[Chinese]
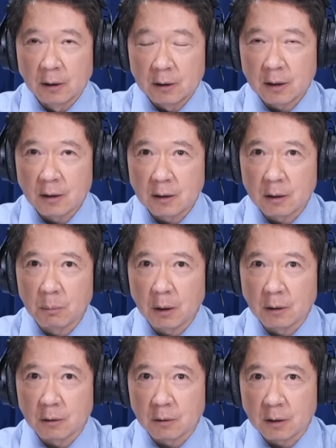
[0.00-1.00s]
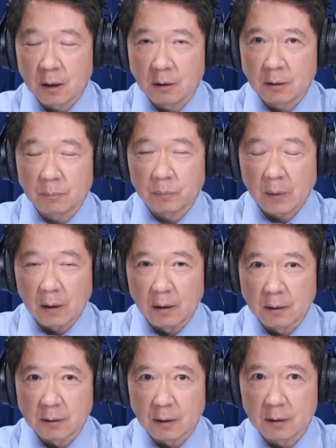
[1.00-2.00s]
政治面就先
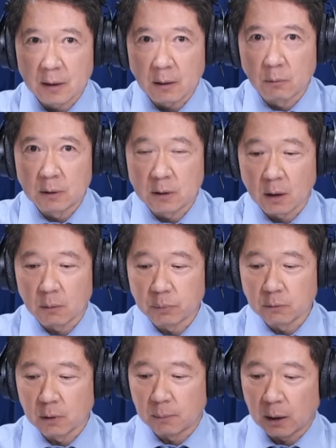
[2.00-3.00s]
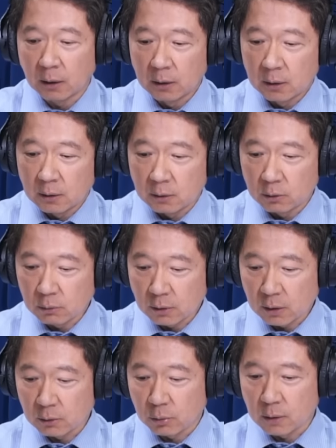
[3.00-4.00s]
哦这个站稳脚步了嘛。你说
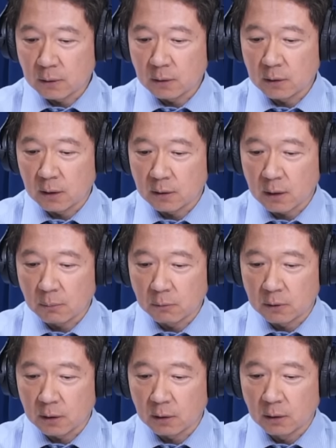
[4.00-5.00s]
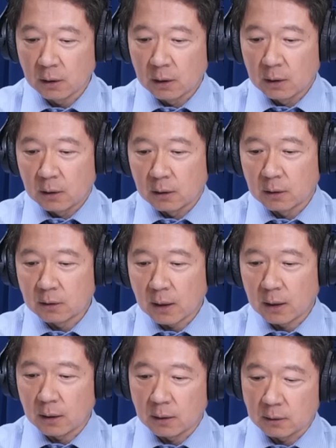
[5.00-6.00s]
这个全世界现在目前，呃，
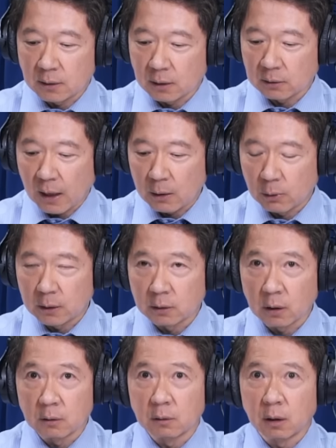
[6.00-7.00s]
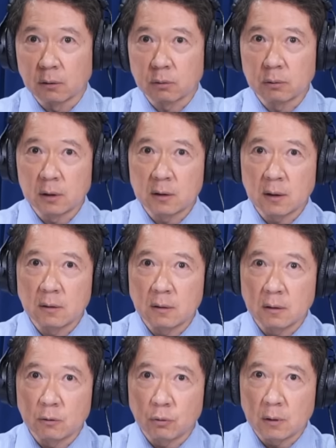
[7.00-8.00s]
在这个大乱斗哈，除了政
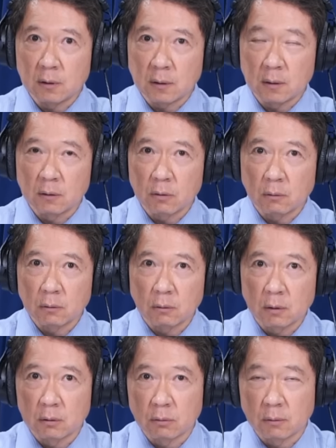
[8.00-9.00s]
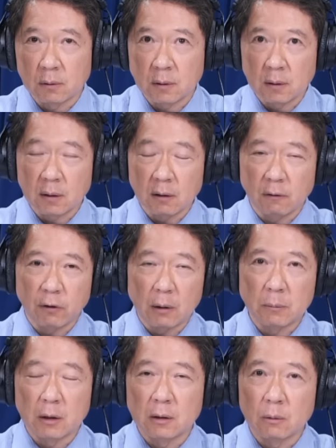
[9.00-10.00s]
治、军事、中东的局势各
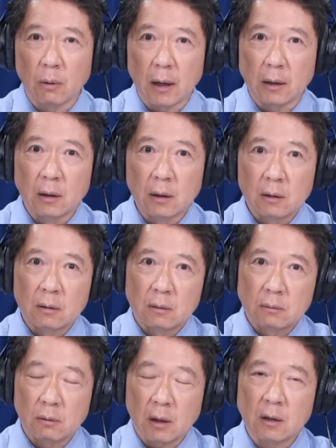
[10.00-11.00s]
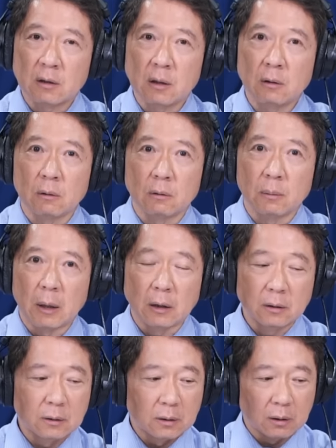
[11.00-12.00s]
方面以外，就看金融了
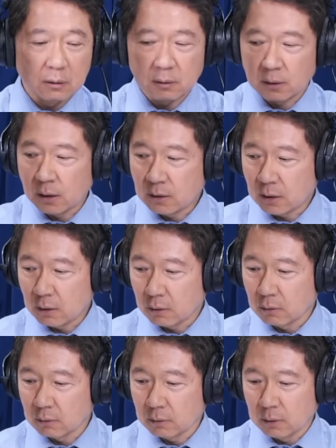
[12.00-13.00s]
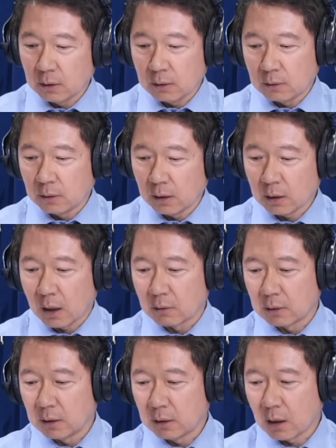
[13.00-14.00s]
嘛。哦，谁金融能
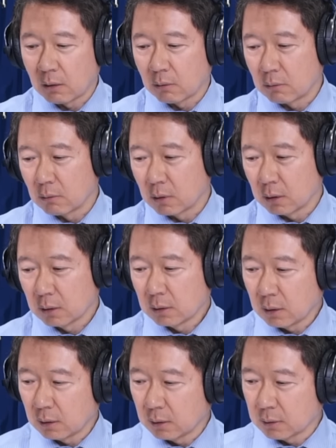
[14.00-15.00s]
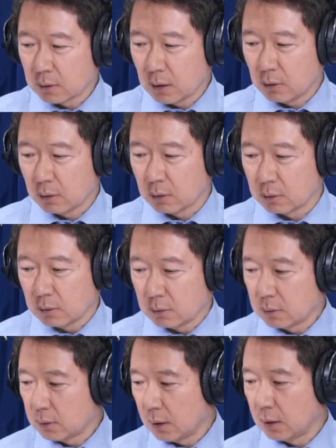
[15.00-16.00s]
搞赢、搞活哦，谁就有
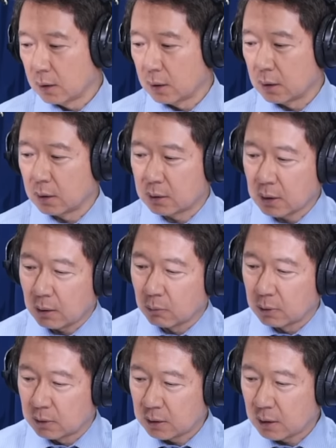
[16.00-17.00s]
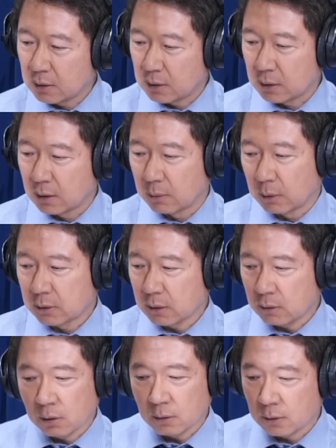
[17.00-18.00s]
这个站稳先机了嘛？
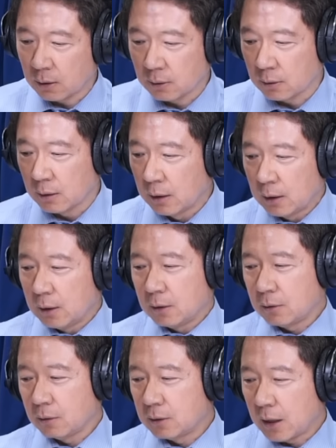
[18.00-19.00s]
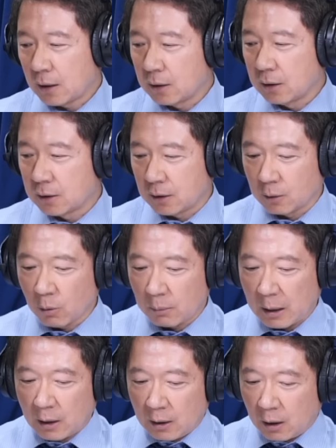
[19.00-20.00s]
这就真的就是这样的一个情况
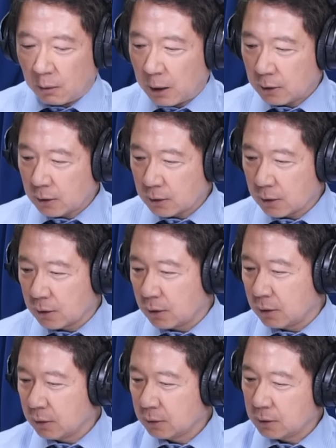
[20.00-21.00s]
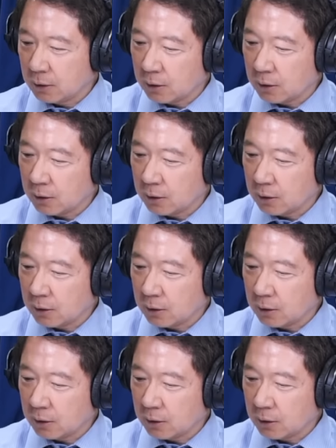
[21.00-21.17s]
嘛？好吧，那这个今天